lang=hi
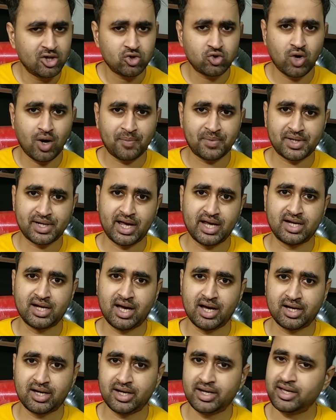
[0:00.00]
तो आप ट्राई
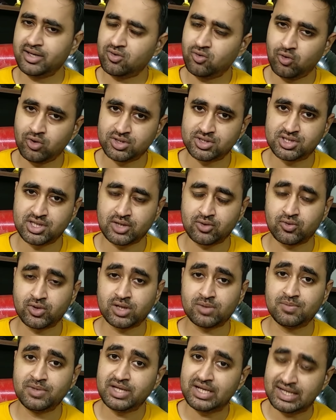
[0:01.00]
ना करें कोई
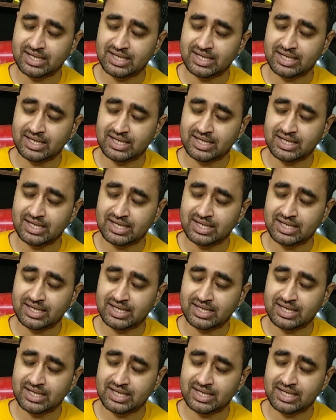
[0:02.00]
ज़रूरत भी